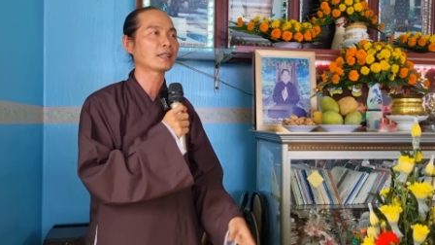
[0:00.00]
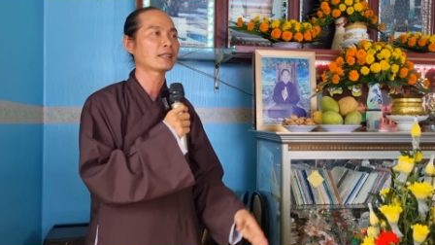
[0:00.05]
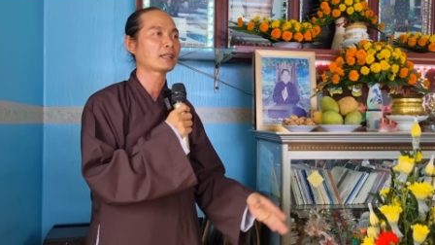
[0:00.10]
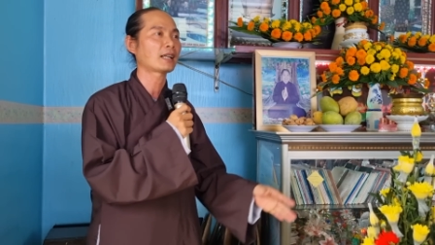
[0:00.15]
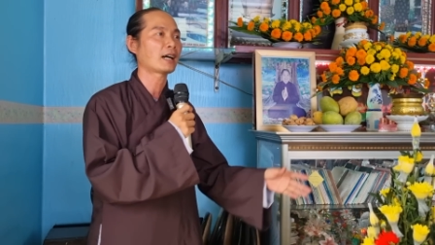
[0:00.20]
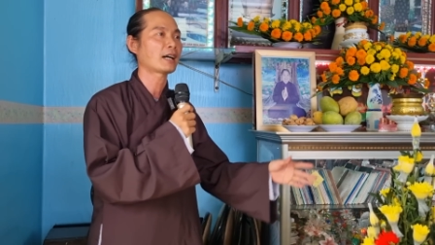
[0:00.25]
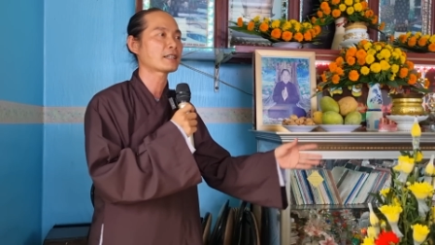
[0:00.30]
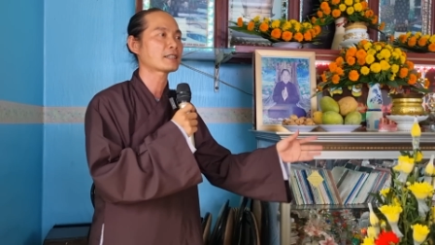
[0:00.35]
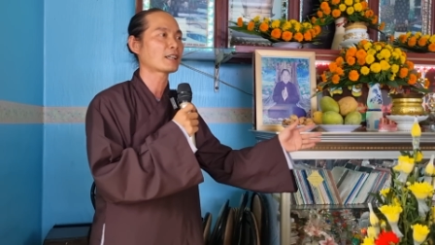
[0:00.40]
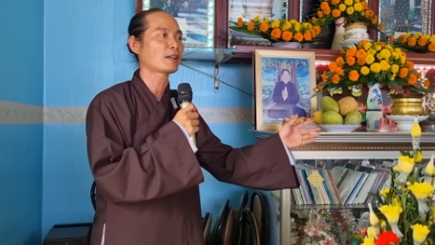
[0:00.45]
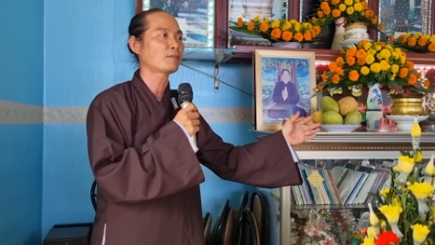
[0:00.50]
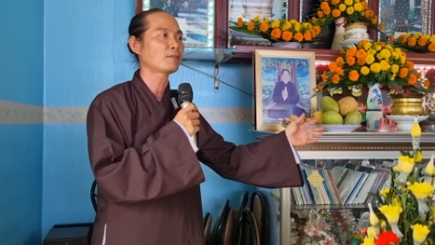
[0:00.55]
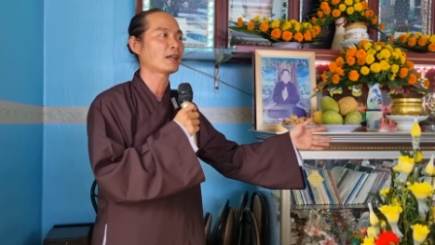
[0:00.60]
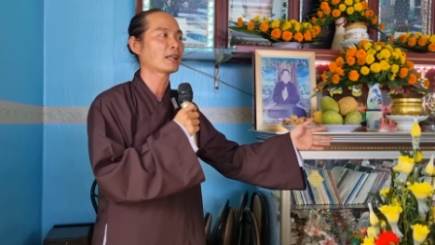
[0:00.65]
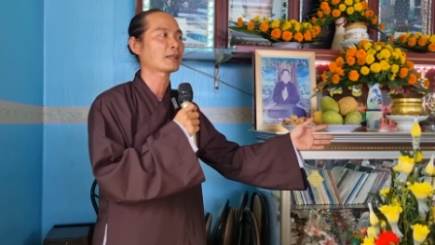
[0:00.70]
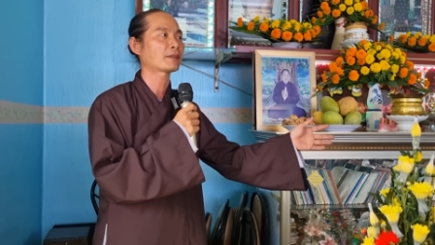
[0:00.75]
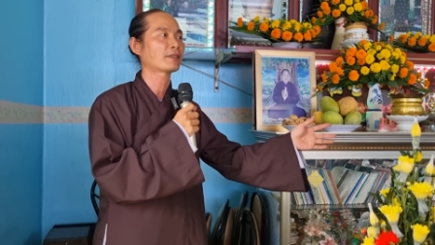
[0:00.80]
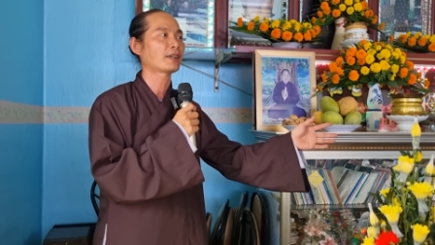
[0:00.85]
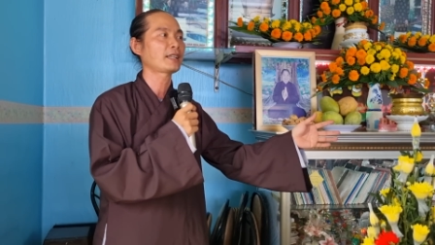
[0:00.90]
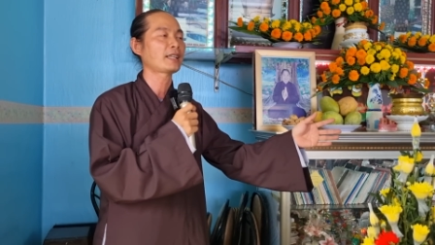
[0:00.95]
thì đời sống
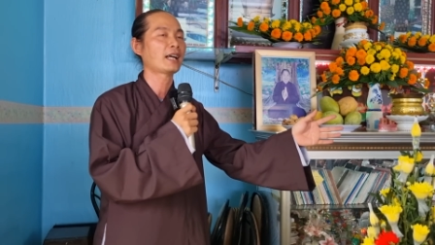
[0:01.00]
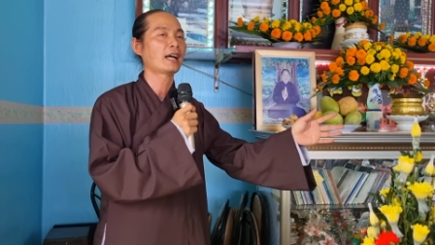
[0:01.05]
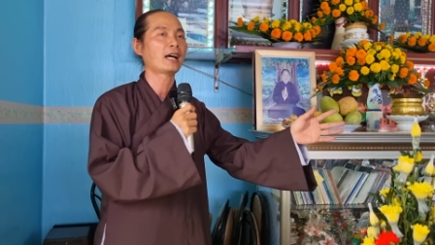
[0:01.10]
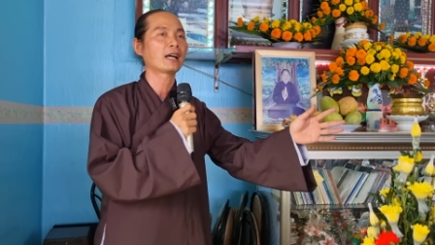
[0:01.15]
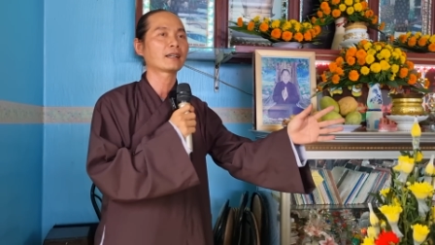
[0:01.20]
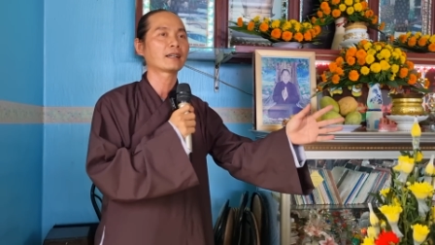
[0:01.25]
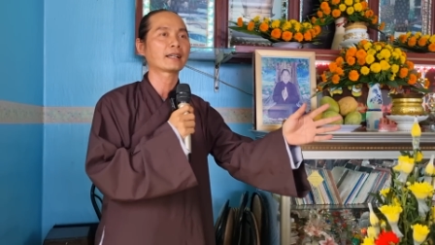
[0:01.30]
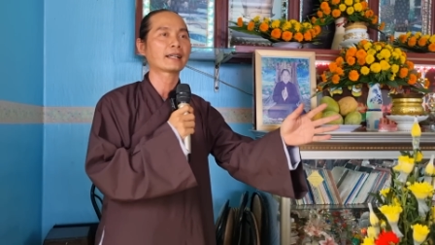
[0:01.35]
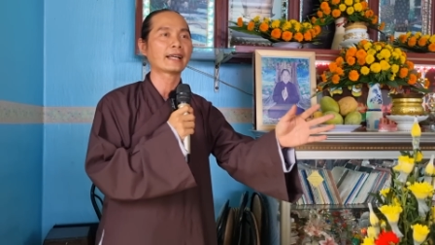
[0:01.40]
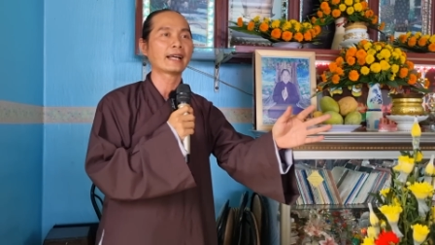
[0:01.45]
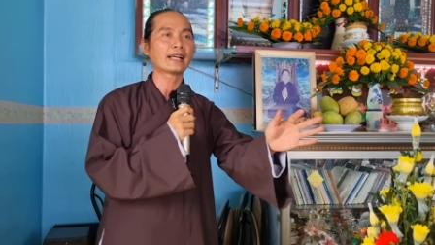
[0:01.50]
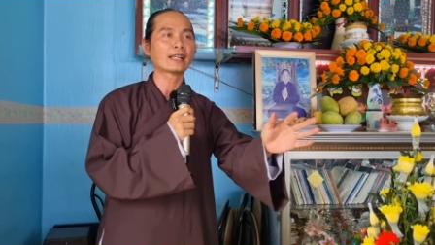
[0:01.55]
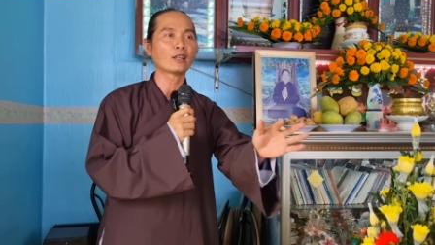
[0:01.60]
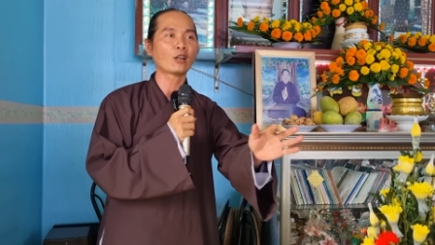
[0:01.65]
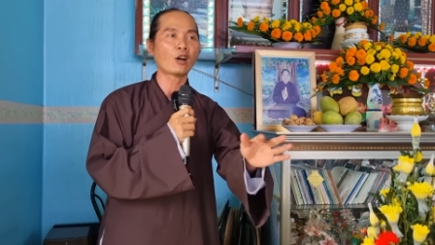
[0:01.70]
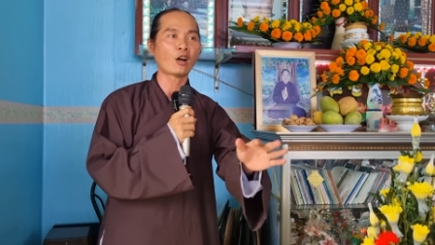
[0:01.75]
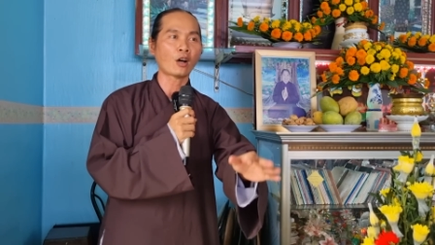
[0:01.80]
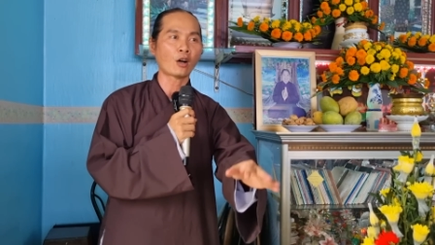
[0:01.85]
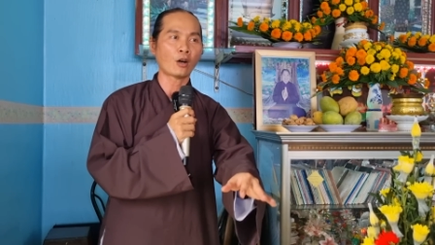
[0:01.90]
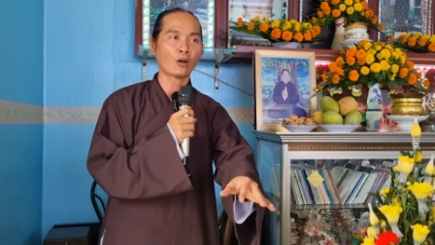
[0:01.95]
mình phải nhờ người khác
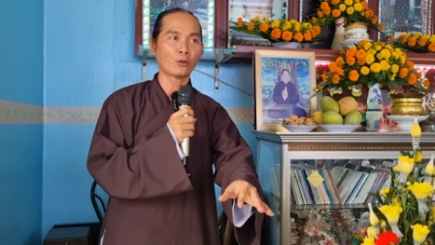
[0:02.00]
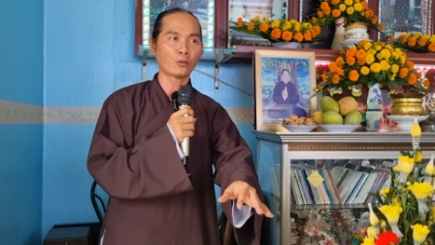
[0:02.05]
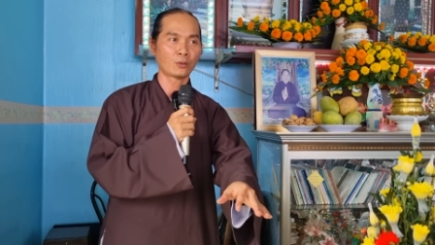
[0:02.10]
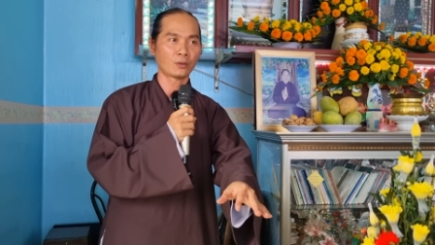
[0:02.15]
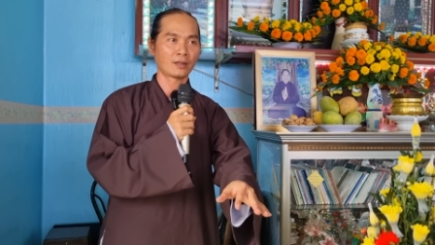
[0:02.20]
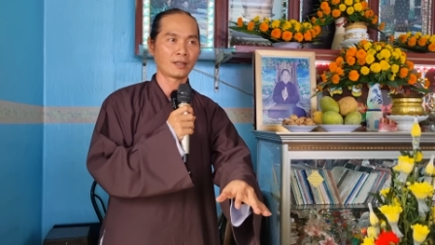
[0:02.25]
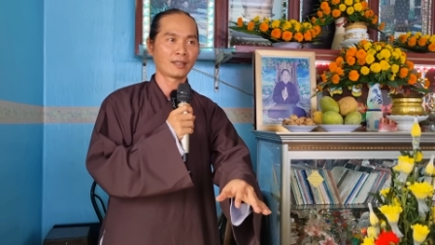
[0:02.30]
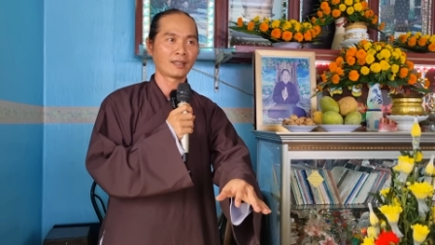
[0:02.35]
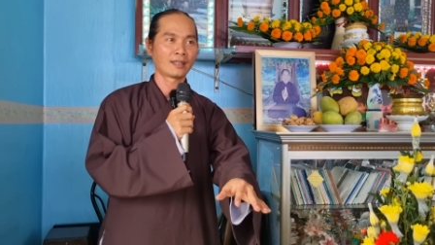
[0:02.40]
lo hộ.